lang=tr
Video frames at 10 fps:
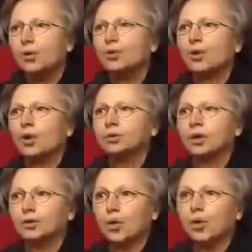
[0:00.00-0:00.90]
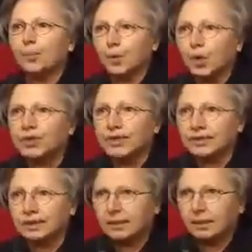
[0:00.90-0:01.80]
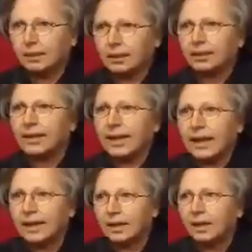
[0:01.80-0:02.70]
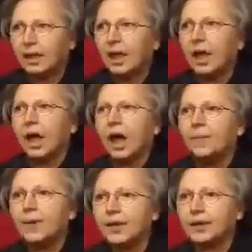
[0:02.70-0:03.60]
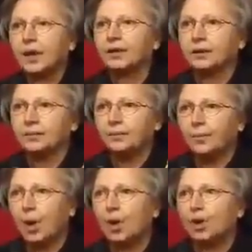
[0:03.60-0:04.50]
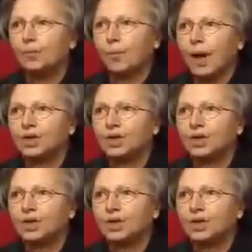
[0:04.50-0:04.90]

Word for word: Büyük Orta Doğu projesi gereği Amerika'nın böl,